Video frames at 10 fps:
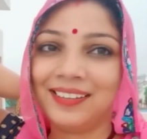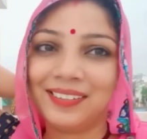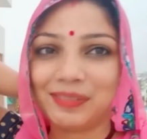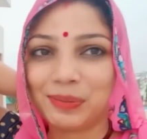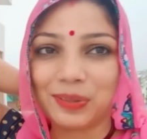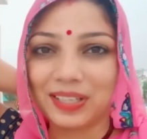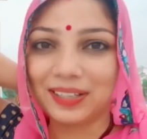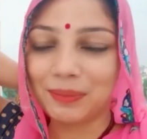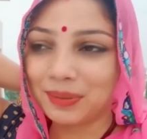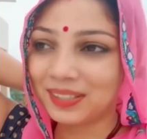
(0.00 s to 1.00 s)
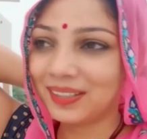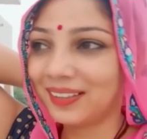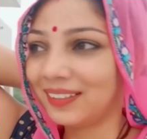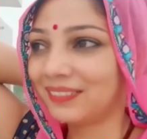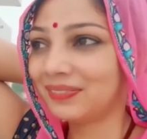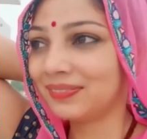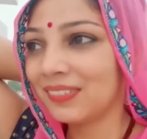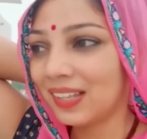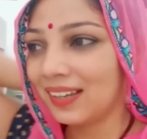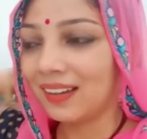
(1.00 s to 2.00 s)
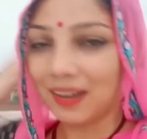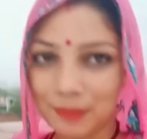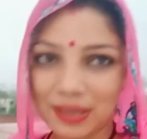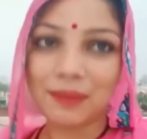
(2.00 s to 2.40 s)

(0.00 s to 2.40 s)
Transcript: उनके लिए भी हमारे भी